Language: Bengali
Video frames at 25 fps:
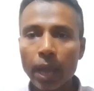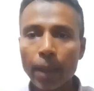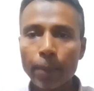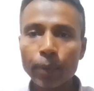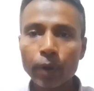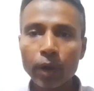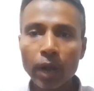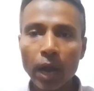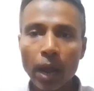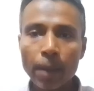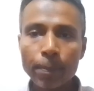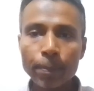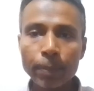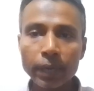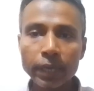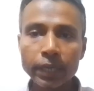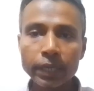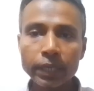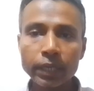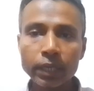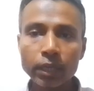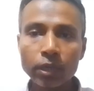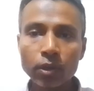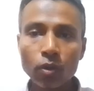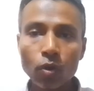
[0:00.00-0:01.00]
এবং
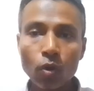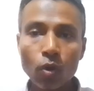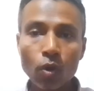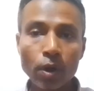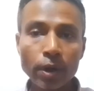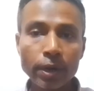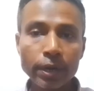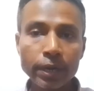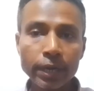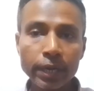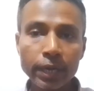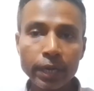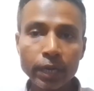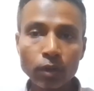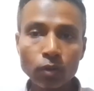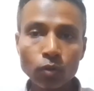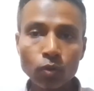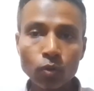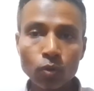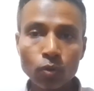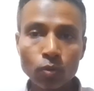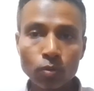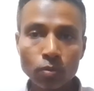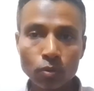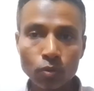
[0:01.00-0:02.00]
আপনাকে অন্যের
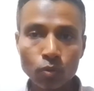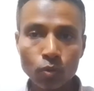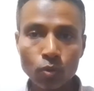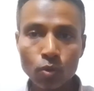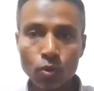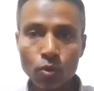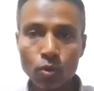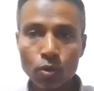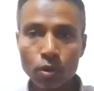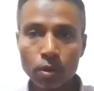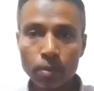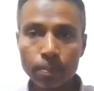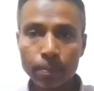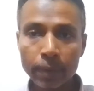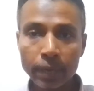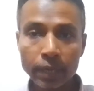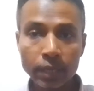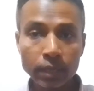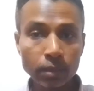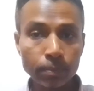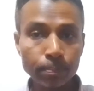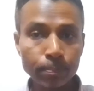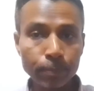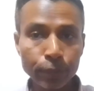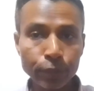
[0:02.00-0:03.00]
কোনো মানে
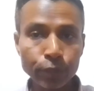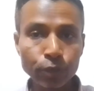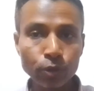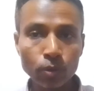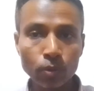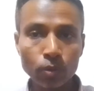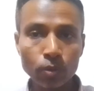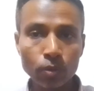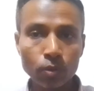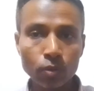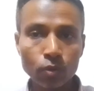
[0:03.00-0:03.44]
ভিডিও